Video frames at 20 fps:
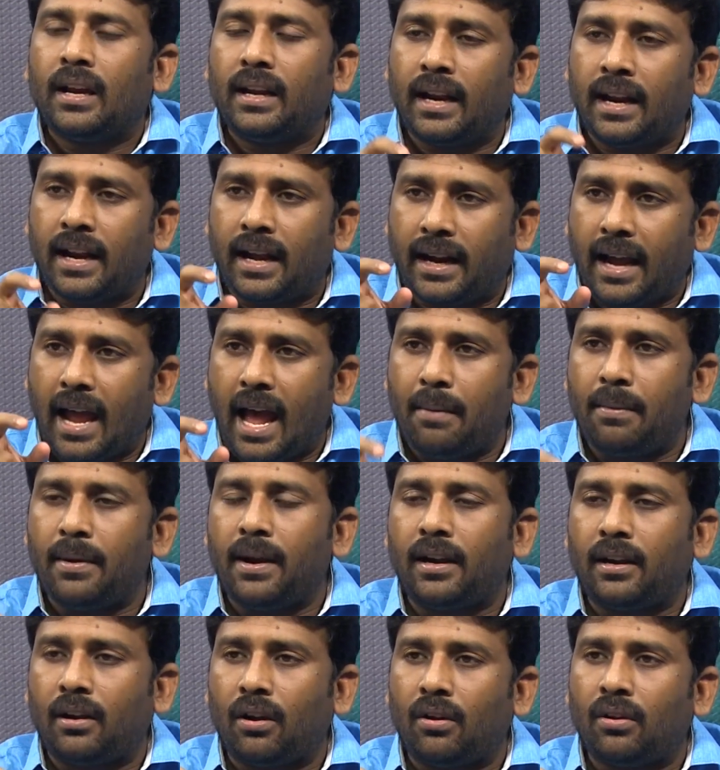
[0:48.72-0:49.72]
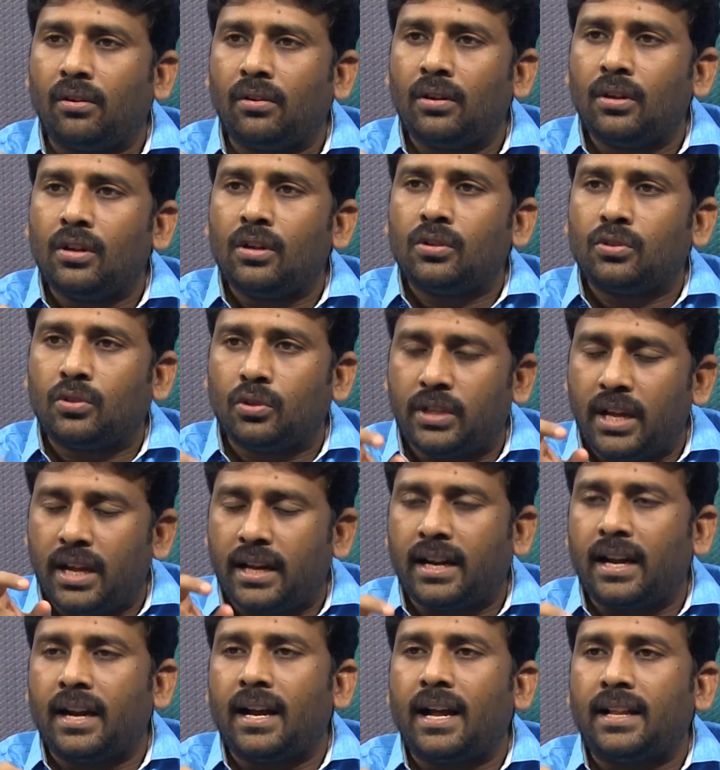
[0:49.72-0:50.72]
నిన్న క్యాబినెట్లో
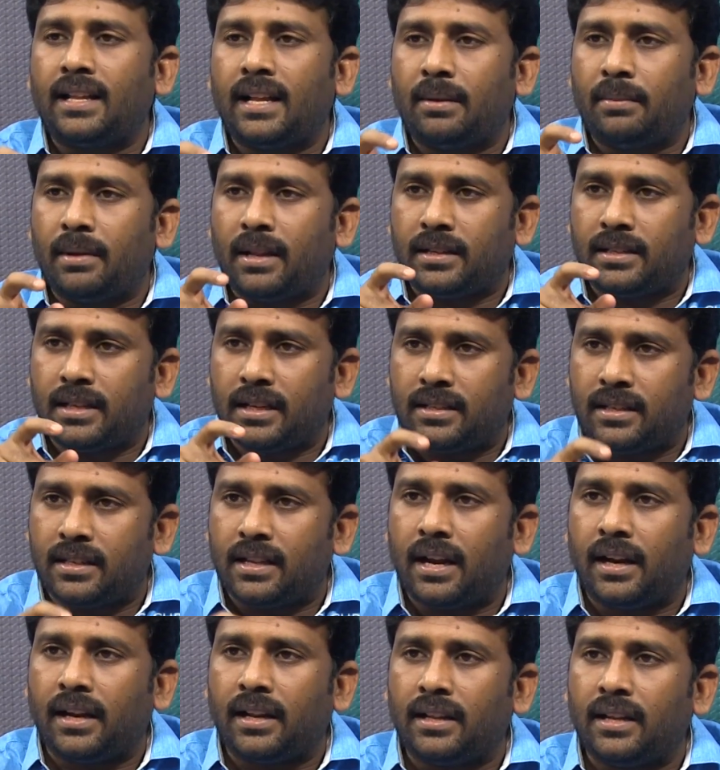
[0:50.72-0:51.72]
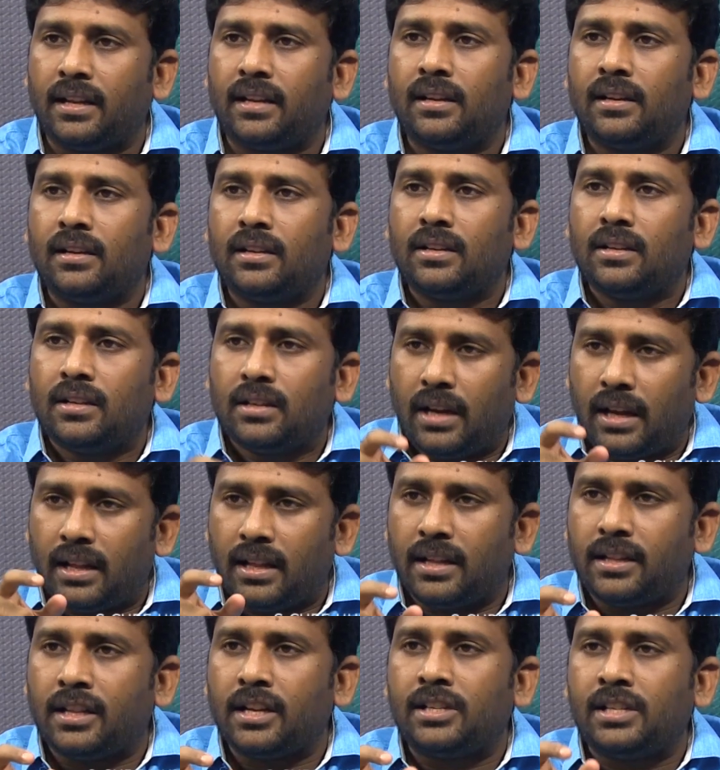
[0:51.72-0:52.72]
సుదీర్ఘంగా దీని మీద చర్చ జరిగింది
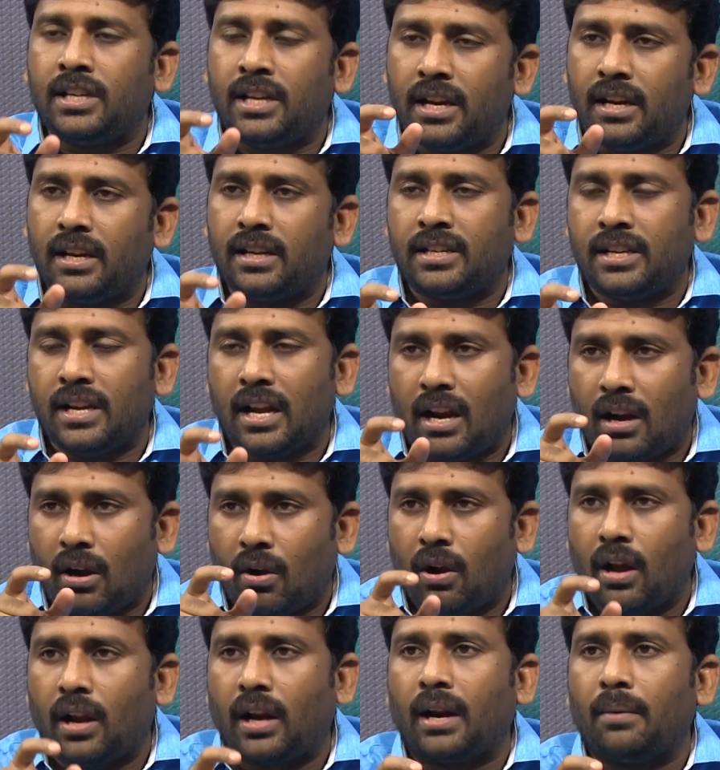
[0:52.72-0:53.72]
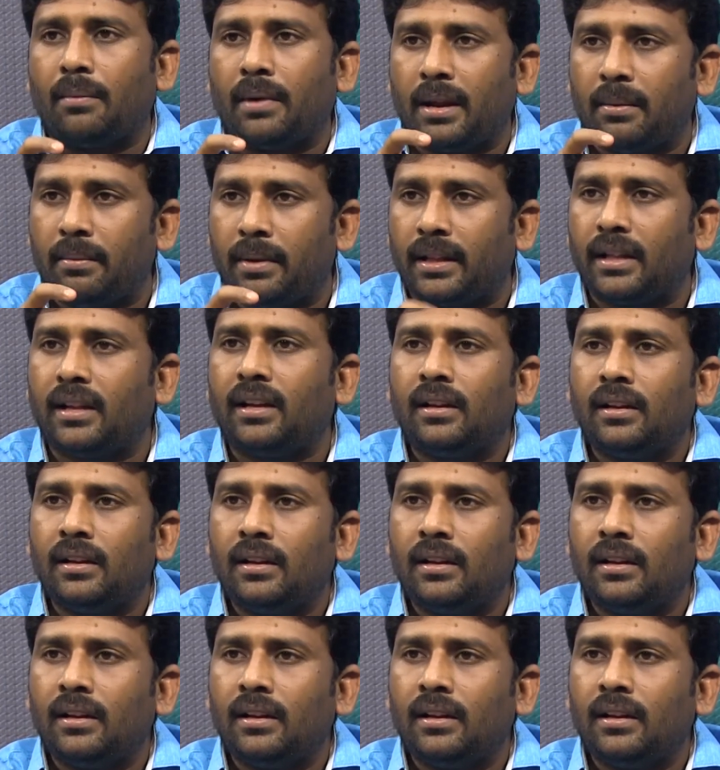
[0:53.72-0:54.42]
ఏదైతే జి జిఎన్ రావు గారి కమిటీ మీద